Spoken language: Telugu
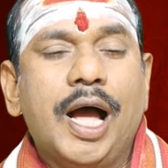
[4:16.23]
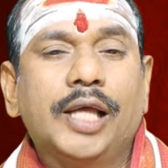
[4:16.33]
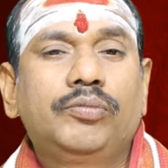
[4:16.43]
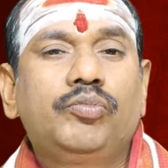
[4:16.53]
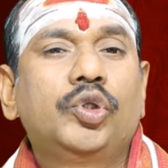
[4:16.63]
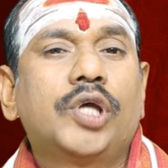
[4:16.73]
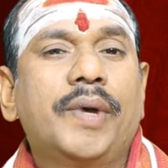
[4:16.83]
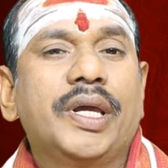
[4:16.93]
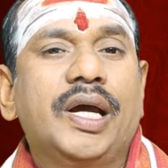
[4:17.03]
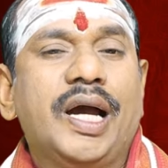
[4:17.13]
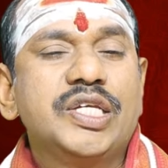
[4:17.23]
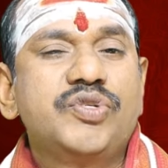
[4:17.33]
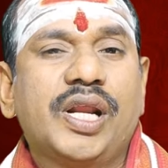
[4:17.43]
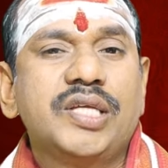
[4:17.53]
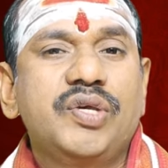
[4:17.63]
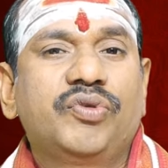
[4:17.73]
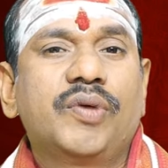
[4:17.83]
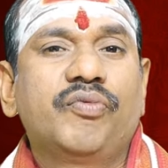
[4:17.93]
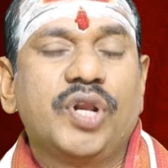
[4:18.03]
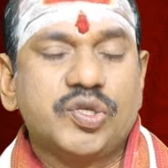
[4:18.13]
అద్భుతమైన ఐశ్వర్య
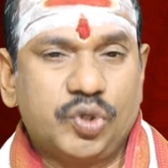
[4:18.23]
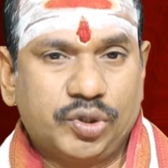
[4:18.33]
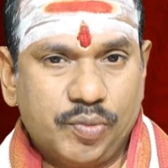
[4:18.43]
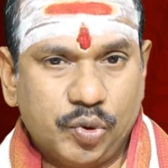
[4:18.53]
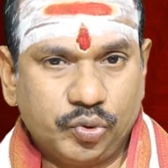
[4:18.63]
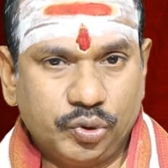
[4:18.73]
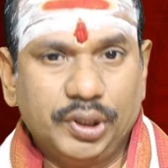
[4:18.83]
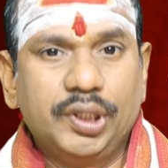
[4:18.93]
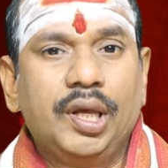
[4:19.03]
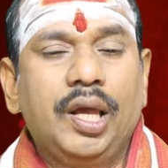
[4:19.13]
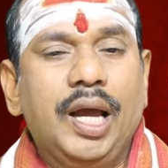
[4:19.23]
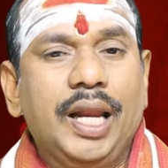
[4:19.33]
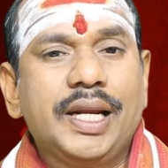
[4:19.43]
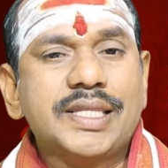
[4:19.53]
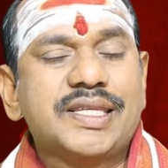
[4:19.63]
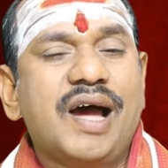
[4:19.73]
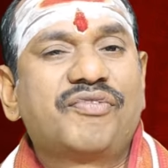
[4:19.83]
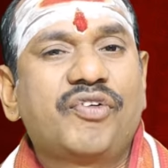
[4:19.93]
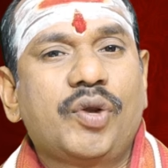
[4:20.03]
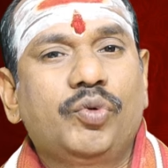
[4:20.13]
జీవితం వీరి సొంతమవుతుంది అలాగే
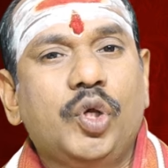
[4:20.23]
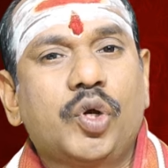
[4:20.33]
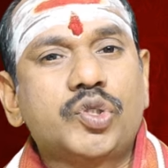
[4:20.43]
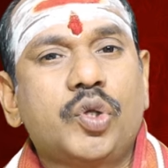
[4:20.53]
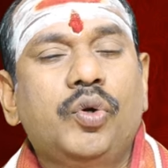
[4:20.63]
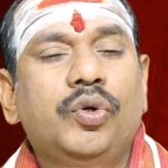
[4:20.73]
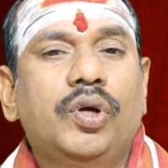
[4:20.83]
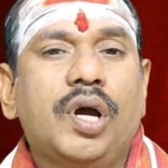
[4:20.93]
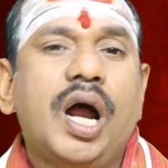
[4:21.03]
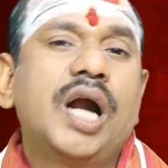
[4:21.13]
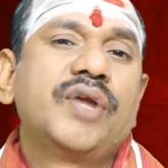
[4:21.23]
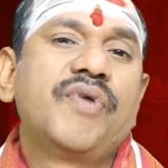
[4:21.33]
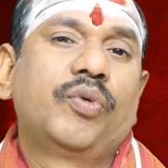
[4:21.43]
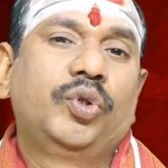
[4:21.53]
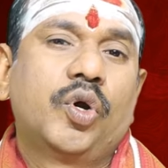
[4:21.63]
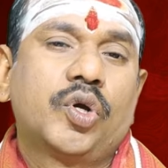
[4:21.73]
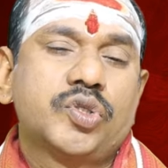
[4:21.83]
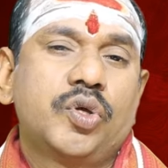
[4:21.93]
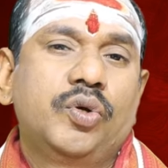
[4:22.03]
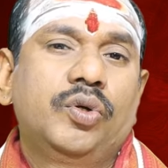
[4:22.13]
సాఫ్ట్వేర్ ఉద్యోగస్తులు హార్డ్వేర్
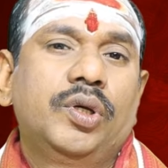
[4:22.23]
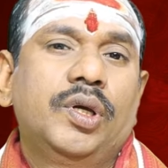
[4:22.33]
ఉద్యోగస్తులు